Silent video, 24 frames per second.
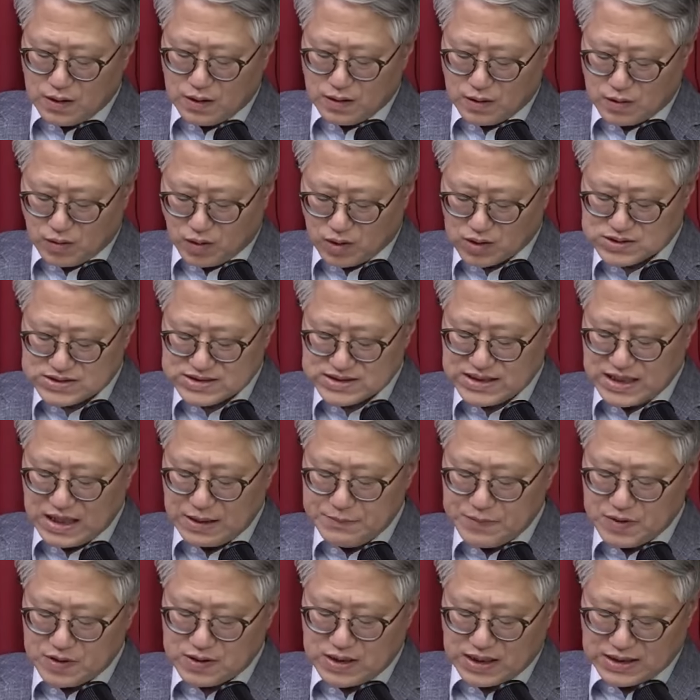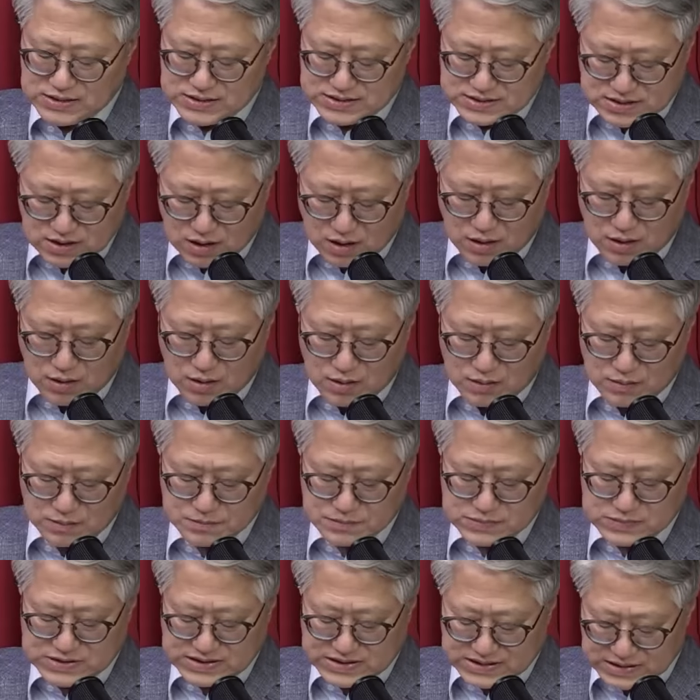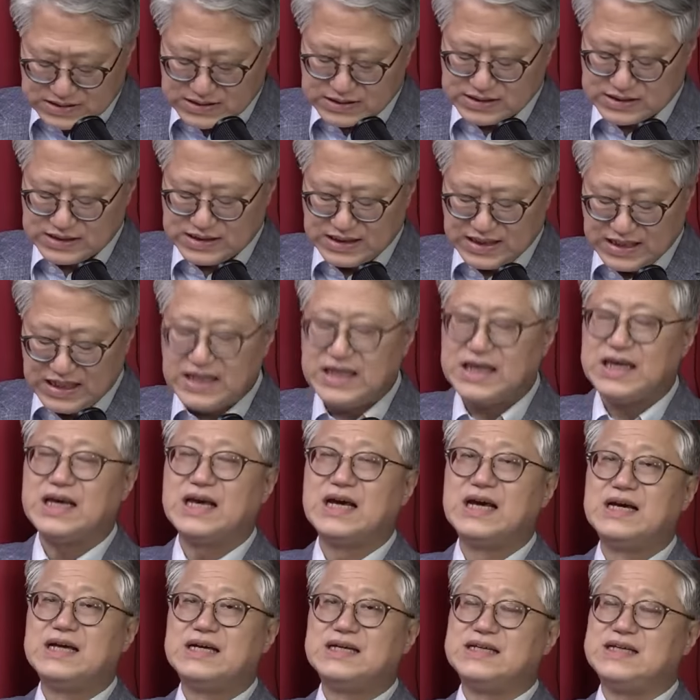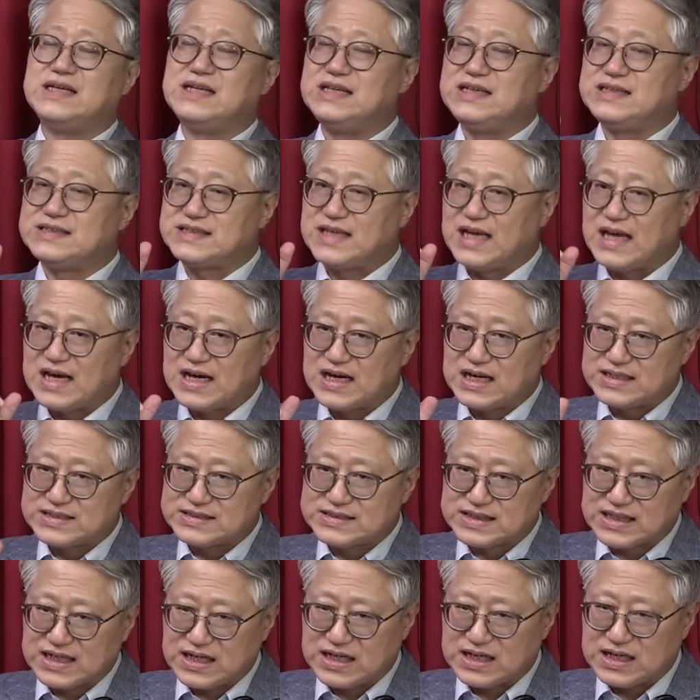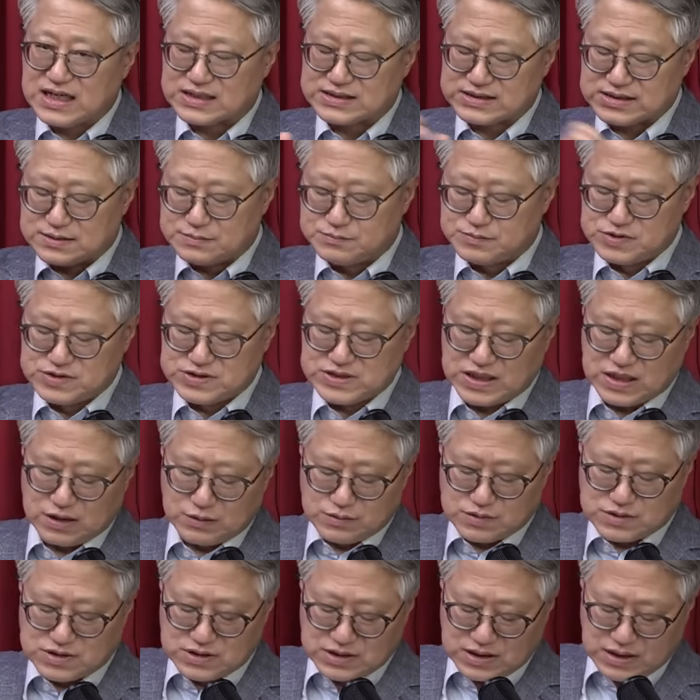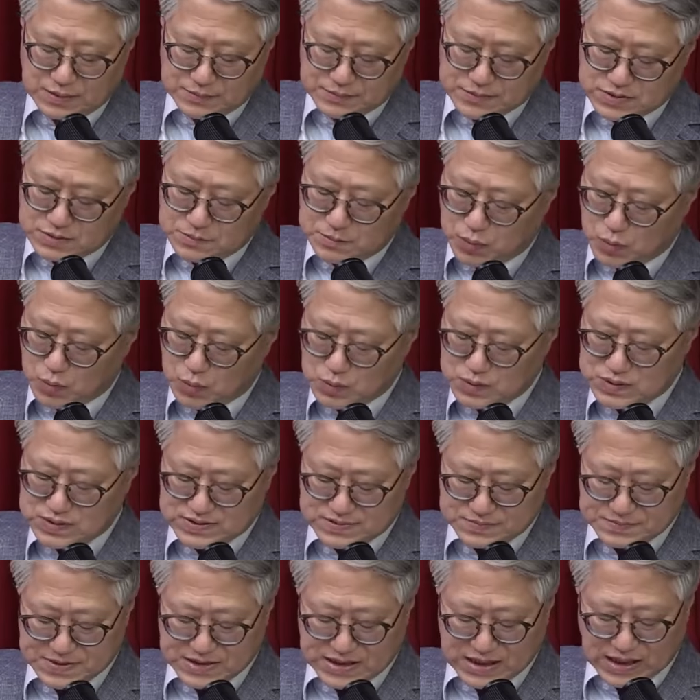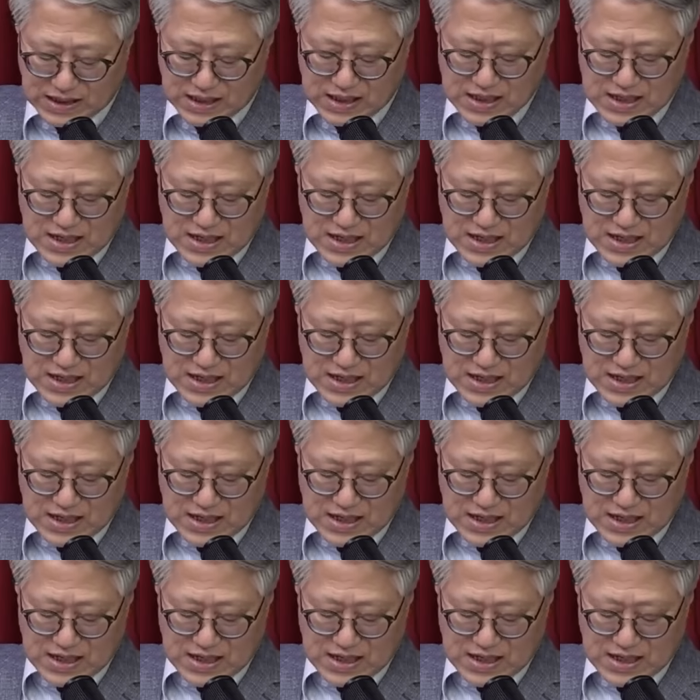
거짓 해명을 한 점 등이 이 세 가지가 가장 큰 문제라고 금감원은 보고 있습니다.